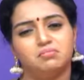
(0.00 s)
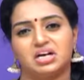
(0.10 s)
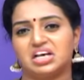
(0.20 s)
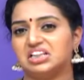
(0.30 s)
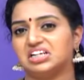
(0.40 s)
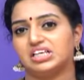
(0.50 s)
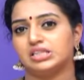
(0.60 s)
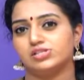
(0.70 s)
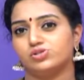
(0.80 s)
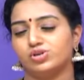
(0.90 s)
మనకందరికీ
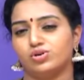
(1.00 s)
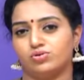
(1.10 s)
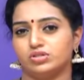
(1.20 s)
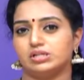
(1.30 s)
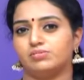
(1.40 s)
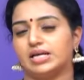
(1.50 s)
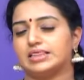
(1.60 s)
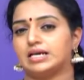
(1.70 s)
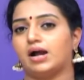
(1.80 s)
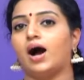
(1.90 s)
తెలుసు ఈ రెండు సినిమాలు
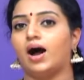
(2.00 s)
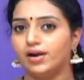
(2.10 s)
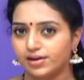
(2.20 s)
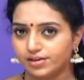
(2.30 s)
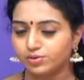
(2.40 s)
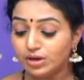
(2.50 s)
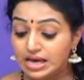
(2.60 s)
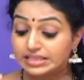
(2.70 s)
అంతగా ఆడలేదు